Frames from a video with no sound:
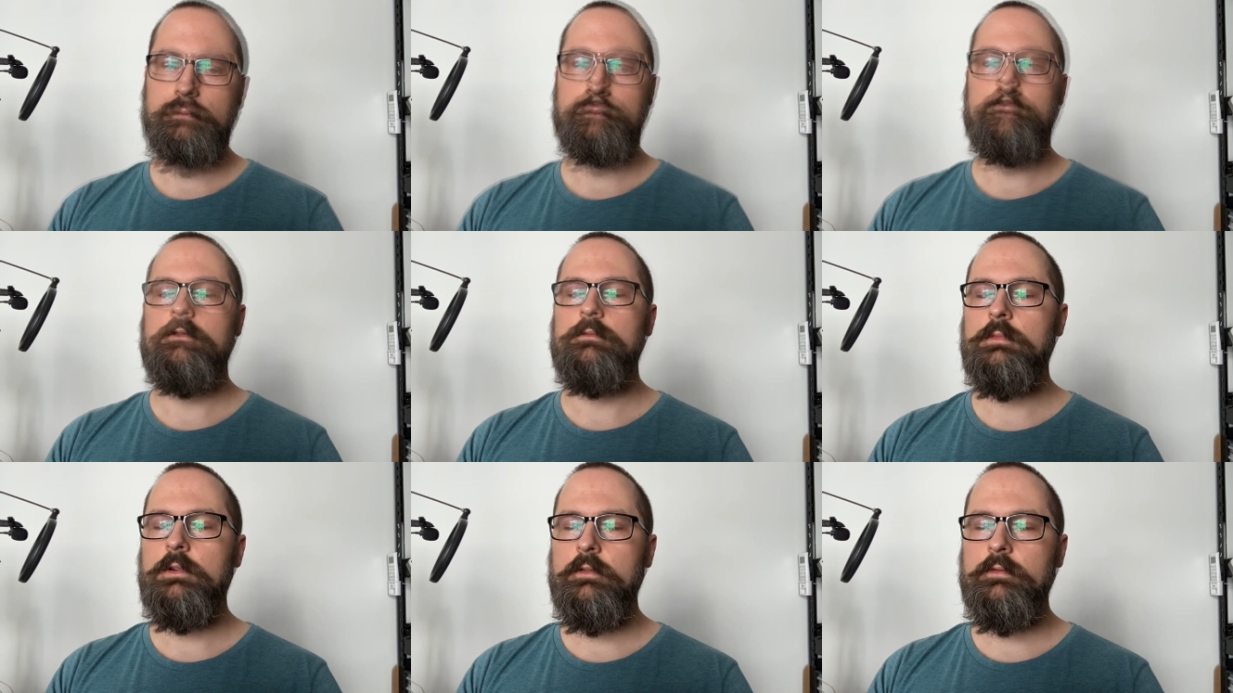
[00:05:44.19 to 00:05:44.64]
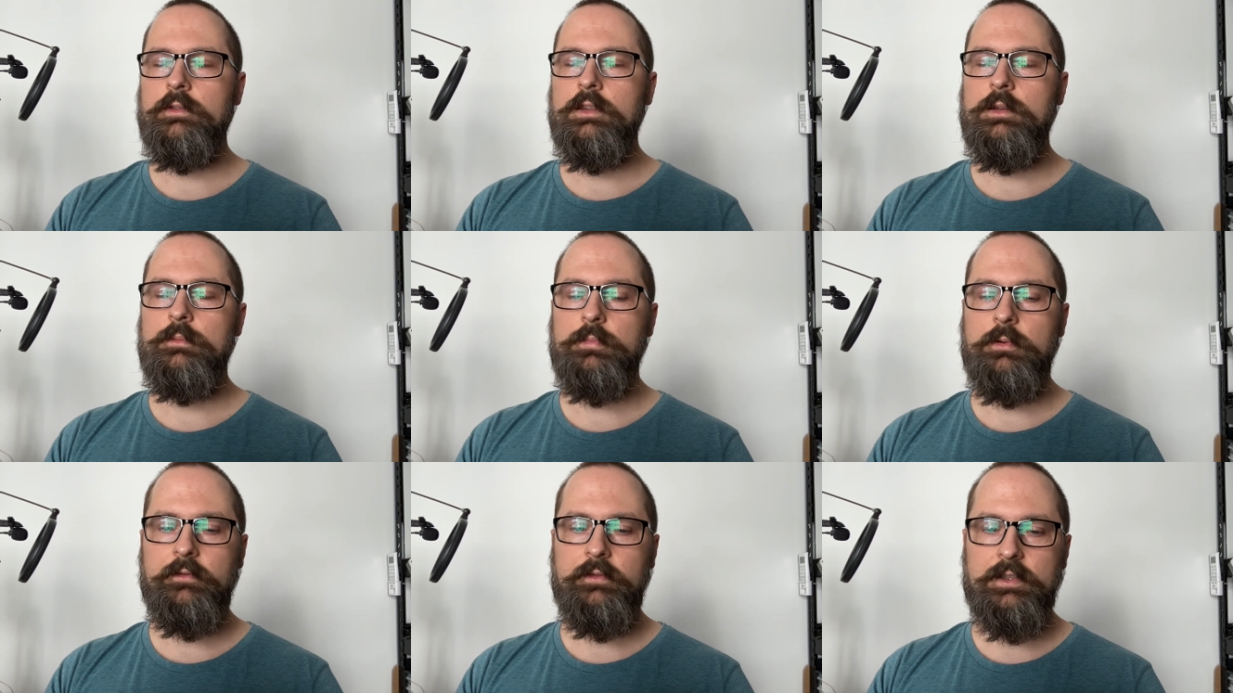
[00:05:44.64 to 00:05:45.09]
Umownie
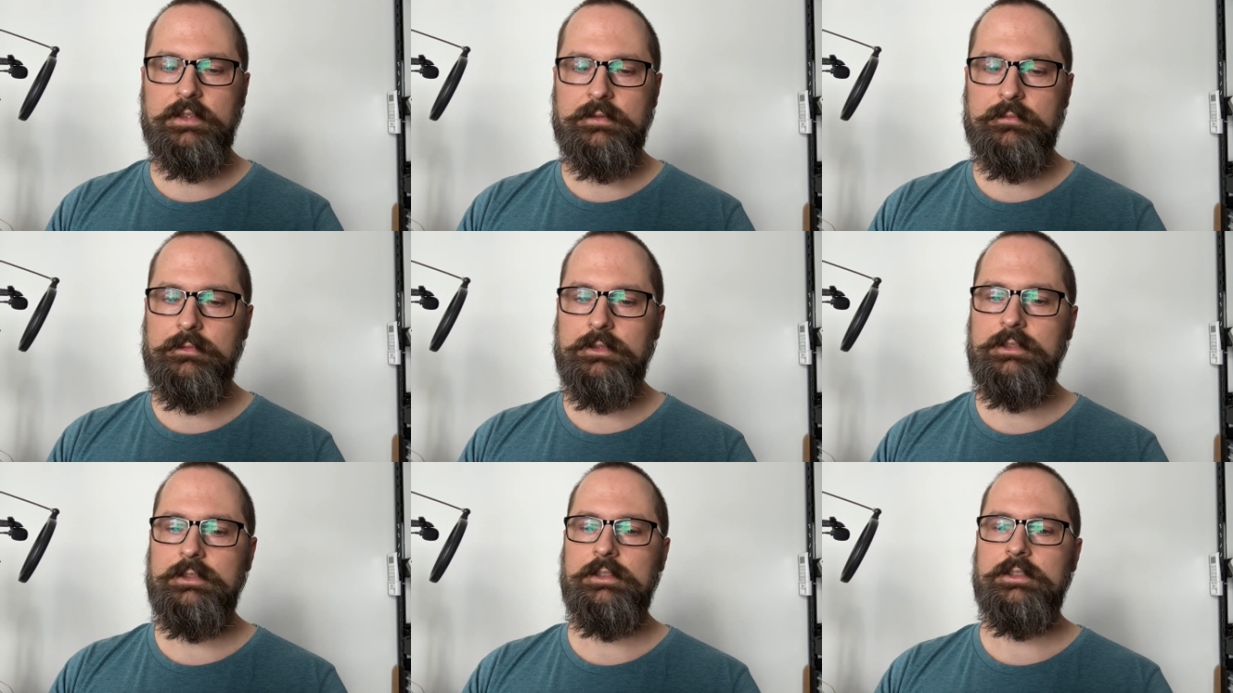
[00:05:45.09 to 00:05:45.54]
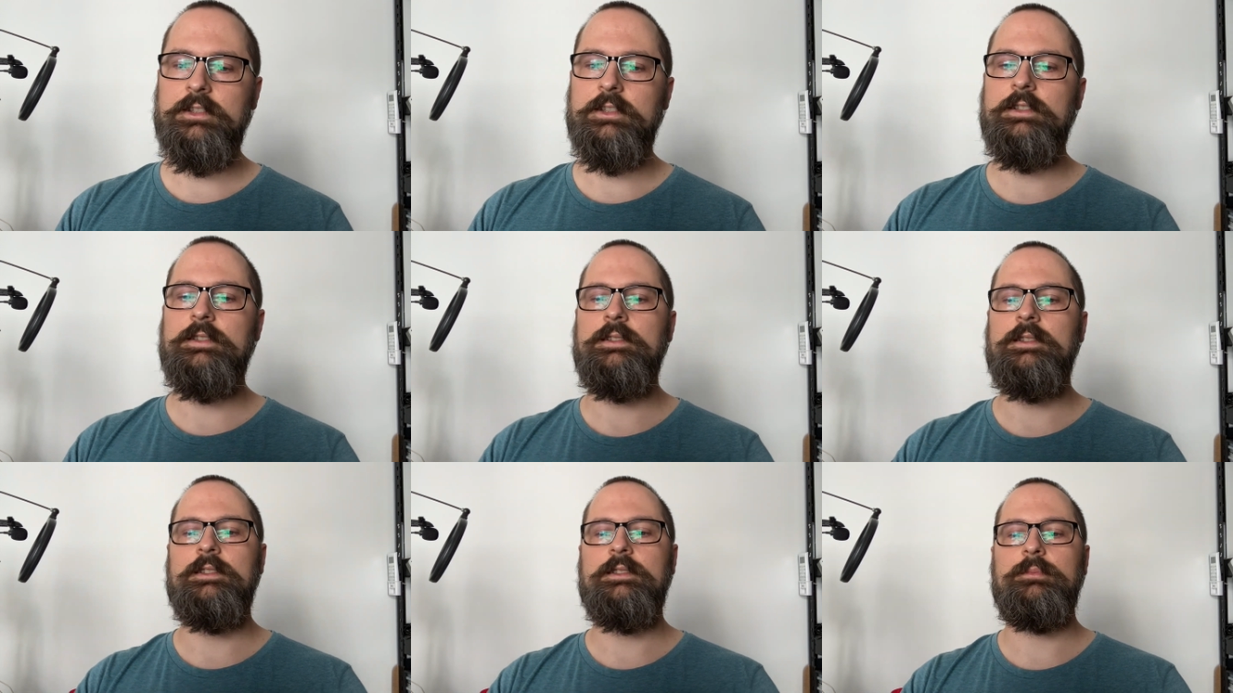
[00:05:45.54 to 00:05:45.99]
powiedzmy, że
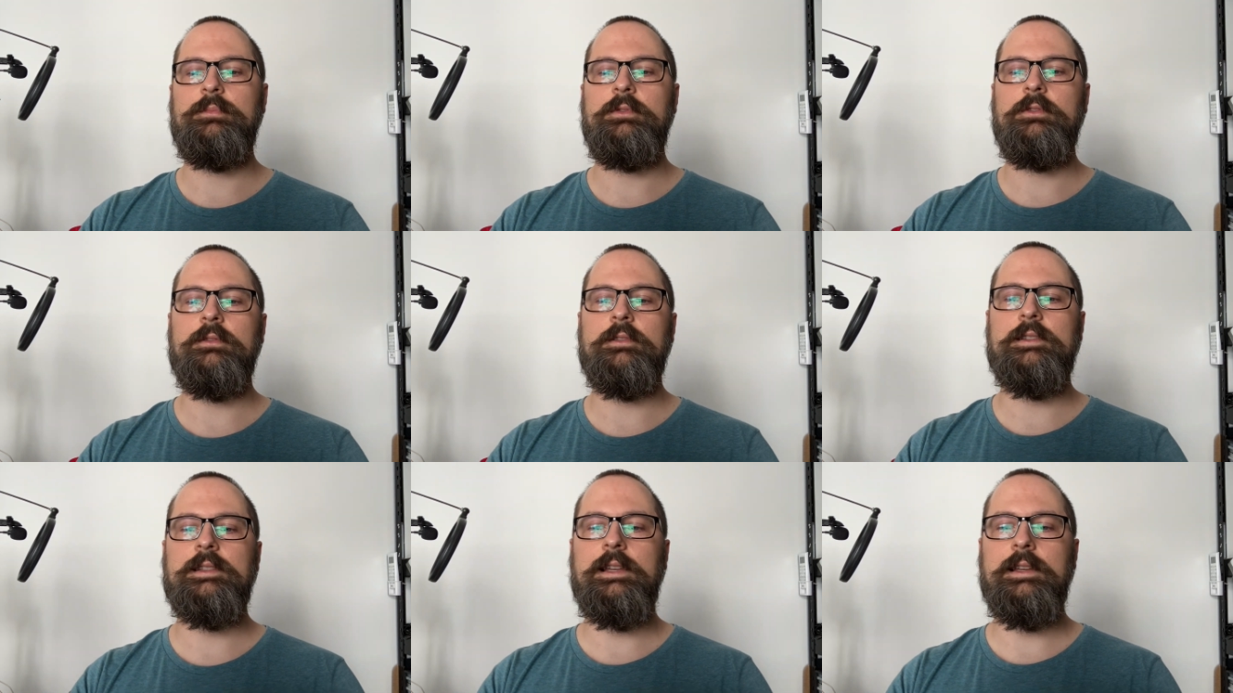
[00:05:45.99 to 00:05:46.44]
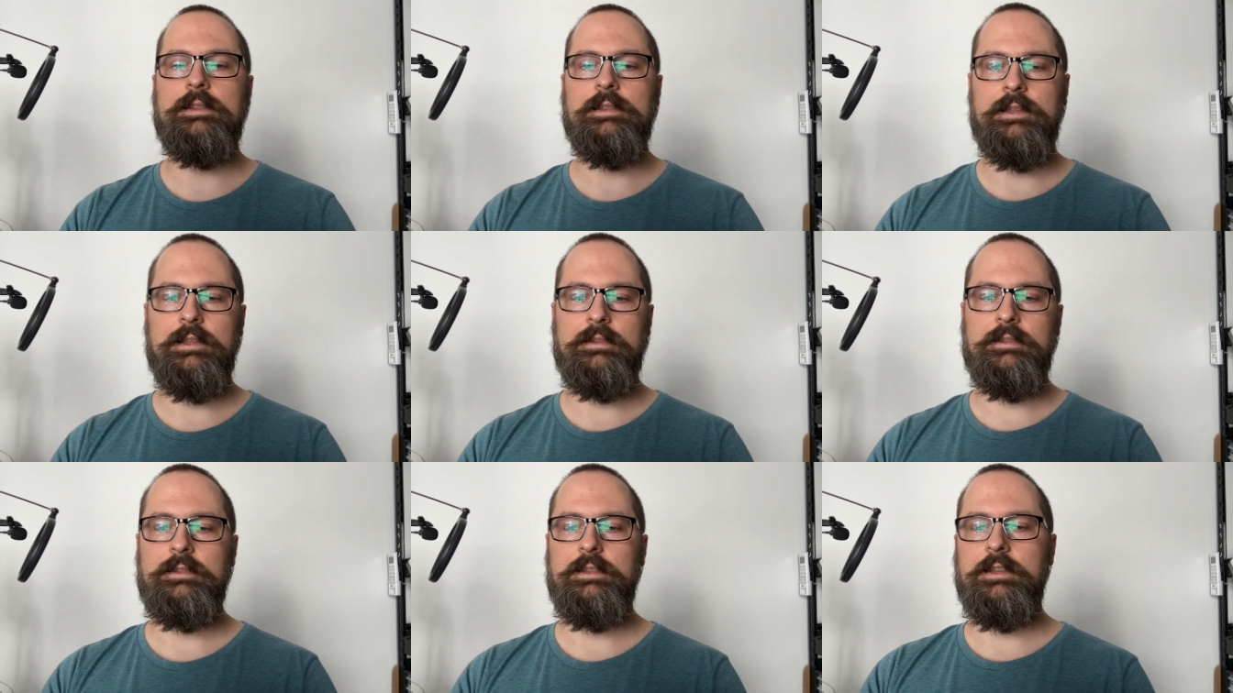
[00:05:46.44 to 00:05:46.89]
jest to zbiór zasad,